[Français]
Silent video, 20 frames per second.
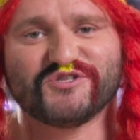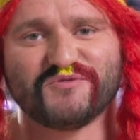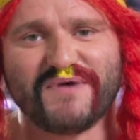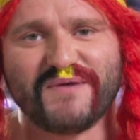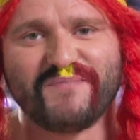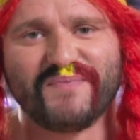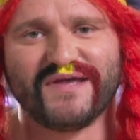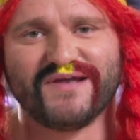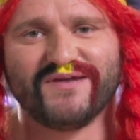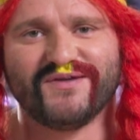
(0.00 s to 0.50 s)
Je
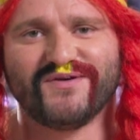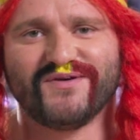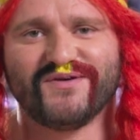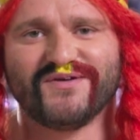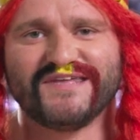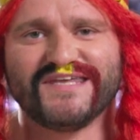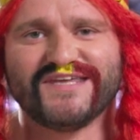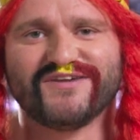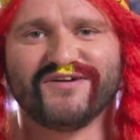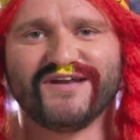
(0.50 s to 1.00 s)
m'appelle
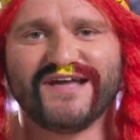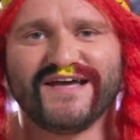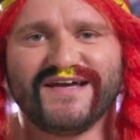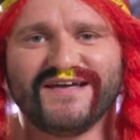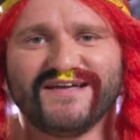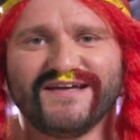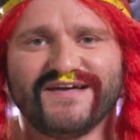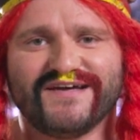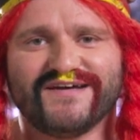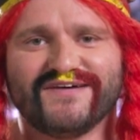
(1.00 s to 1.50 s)
euh,
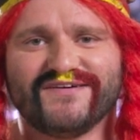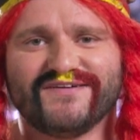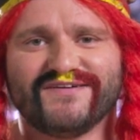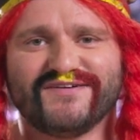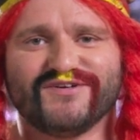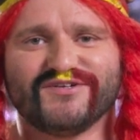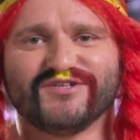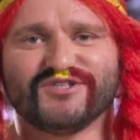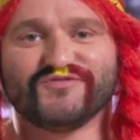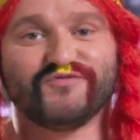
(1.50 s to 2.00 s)
Nicolas,
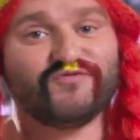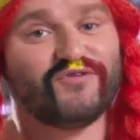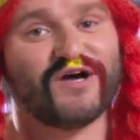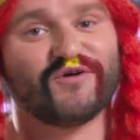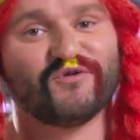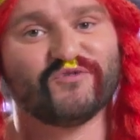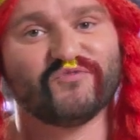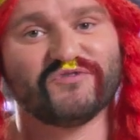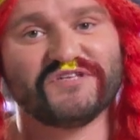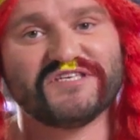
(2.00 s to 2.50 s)
euh, je vous
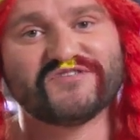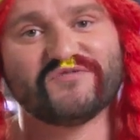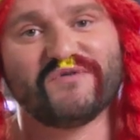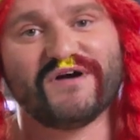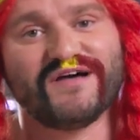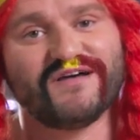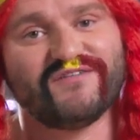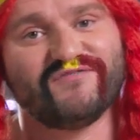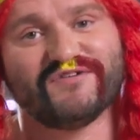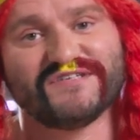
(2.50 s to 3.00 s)
raconte mon
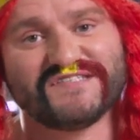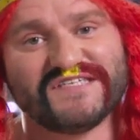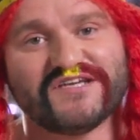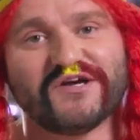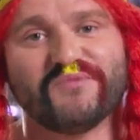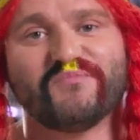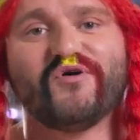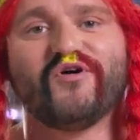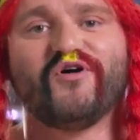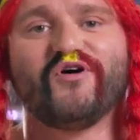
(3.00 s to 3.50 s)
histoire, voici
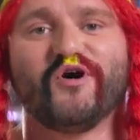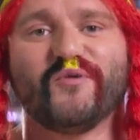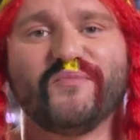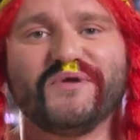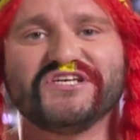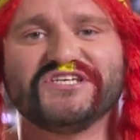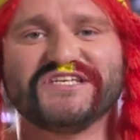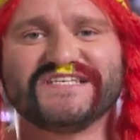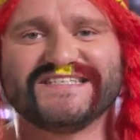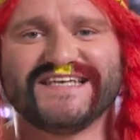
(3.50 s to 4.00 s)
comment
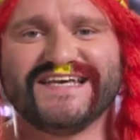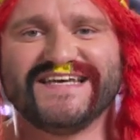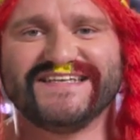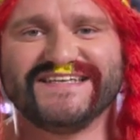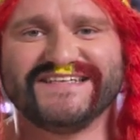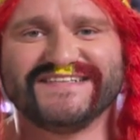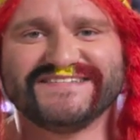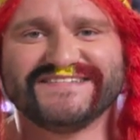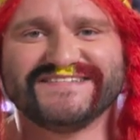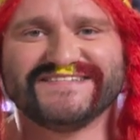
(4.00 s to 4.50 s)
Obelgix est né.